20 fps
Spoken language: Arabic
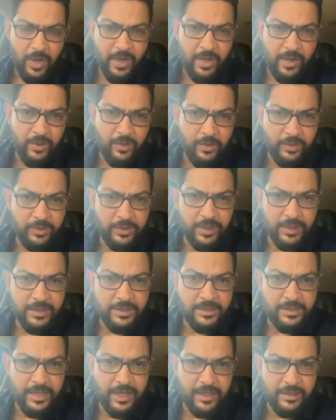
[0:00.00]
وين الخطة
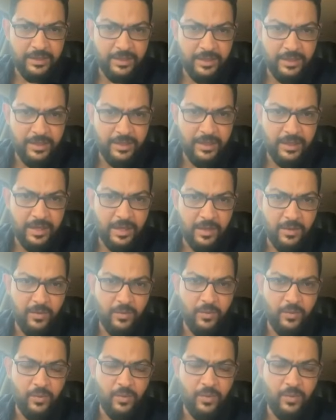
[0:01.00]
الاستراتيجية
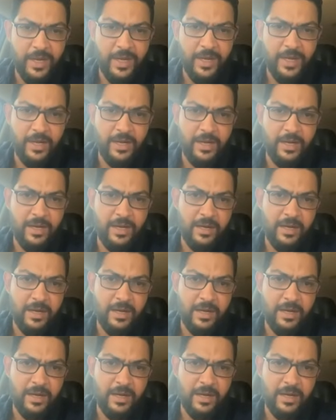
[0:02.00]
وين